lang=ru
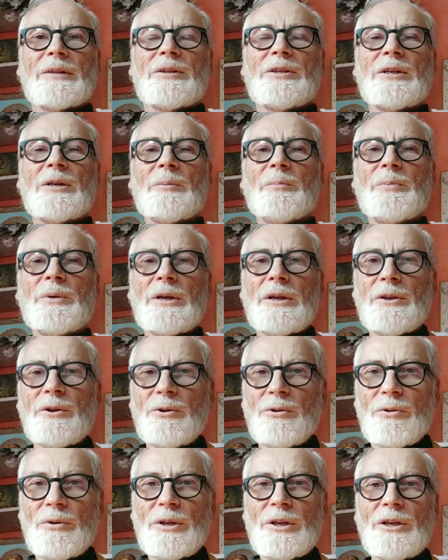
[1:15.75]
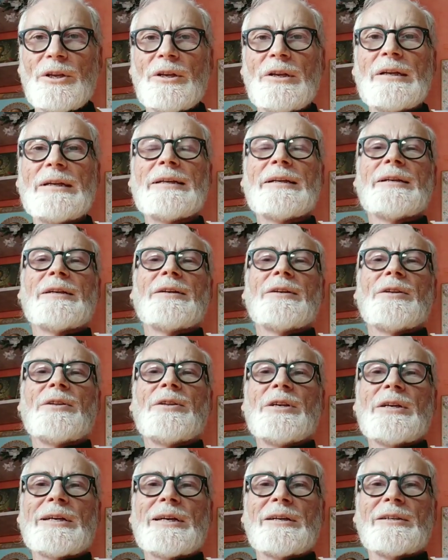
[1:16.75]
терпению и
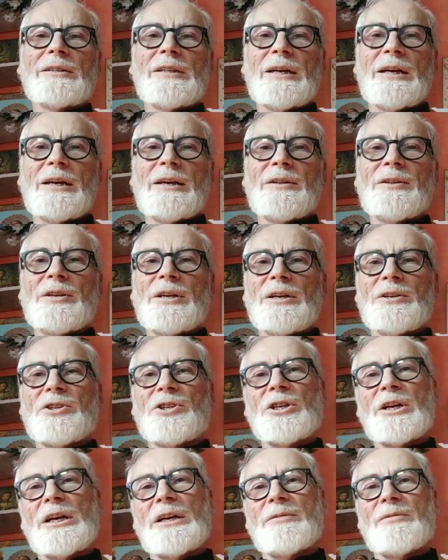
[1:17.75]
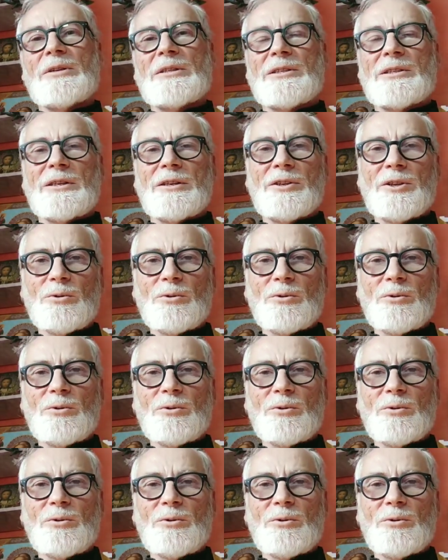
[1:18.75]
никогда не отчаиваться,